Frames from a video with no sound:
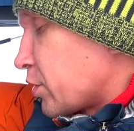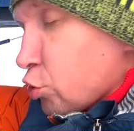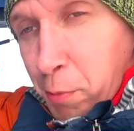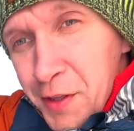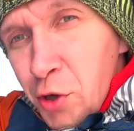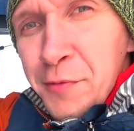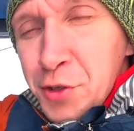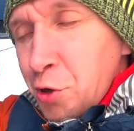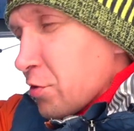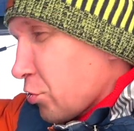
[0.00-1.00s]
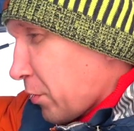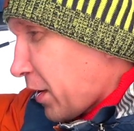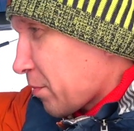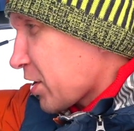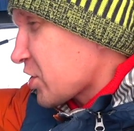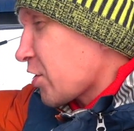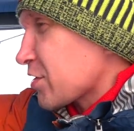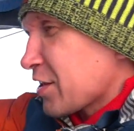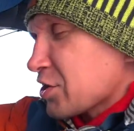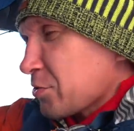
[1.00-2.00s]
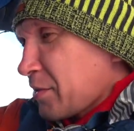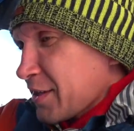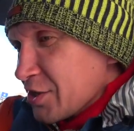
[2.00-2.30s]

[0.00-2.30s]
Но потом все равно обращался на, шин, на